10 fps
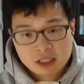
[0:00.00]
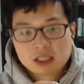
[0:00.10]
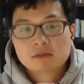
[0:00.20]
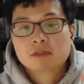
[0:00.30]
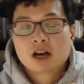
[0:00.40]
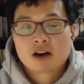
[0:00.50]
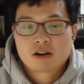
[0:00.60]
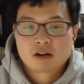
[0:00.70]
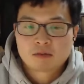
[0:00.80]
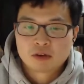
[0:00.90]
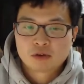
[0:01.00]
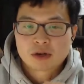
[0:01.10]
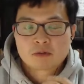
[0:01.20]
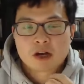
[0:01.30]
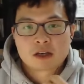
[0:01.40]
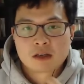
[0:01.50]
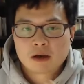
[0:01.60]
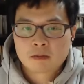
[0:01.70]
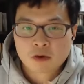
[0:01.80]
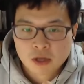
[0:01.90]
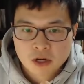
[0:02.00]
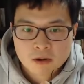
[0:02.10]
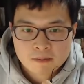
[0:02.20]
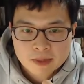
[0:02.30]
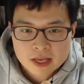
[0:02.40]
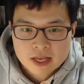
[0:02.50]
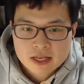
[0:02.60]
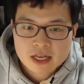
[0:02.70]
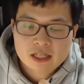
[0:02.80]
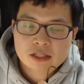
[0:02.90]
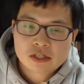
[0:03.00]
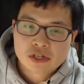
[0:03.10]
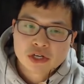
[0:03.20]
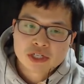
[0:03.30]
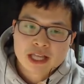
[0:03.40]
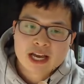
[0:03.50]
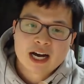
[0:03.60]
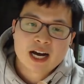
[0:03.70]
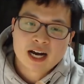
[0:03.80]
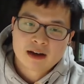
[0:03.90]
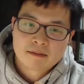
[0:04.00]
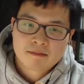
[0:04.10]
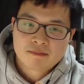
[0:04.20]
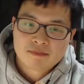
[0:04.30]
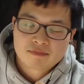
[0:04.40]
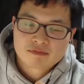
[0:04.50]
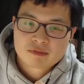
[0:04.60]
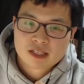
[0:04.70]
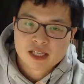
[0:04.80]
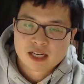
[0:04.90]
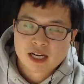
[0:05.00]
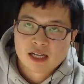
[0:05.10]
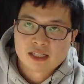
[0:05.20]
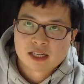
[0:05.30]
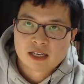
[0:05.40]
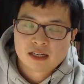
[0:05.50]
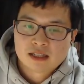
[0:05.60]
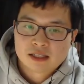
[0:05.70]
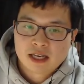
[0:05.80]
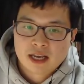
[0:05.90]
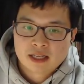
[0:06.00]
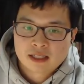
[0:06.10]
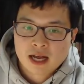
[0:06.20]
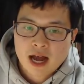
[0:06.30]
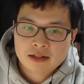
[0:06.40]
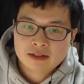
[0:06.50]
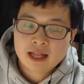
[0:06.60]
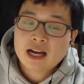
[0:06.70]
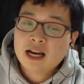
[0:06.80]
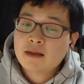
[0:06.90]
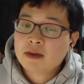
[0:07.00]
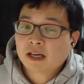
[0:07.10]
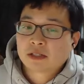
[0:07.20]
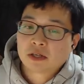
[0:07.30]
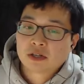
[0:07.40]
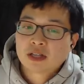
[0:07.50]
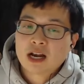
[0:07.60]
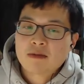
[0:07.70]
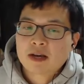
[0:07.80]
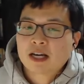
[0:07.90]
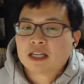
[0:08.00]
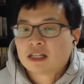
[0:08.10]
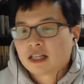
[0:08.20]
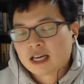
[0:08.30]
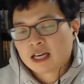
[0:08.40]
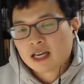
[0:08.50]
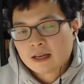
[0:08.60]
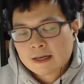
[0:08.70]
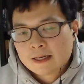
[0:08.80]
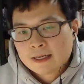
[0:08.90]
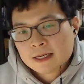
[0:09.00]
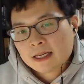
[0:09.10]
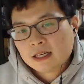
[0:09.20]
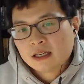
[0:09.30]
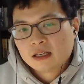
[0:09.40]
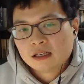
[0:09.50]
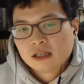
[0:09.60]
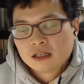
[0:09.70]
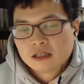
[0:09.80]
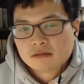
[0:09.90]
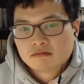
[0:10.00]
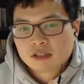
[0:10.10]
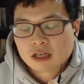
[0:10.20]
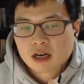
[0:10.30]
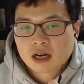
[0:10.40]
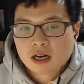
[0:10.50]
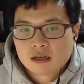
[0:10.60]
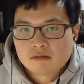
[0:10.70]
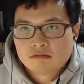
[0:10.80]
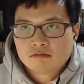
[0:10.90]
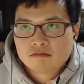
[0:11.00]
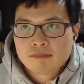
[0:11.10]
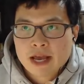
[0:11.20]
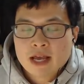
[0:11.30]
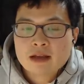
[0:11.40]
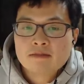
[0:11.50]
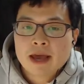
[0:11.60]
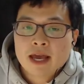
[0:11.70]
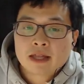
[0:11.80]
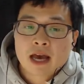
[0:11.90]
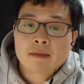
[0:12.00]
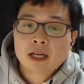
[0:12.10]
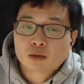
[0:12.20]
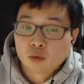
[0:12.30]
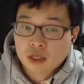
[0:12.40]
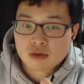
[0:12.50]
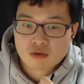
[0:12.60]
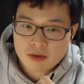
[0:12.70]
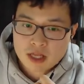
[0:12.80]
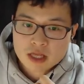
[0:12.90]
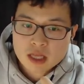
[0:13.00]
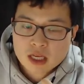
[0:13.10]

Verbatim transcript: 지금 상황과 비교를 해, 해볼게요 예를 들어서 내가 제가 이제 제 딸내미가 있어요 딸내미가 있는데 이 제가 매, 매 달마다 돈이 들어오면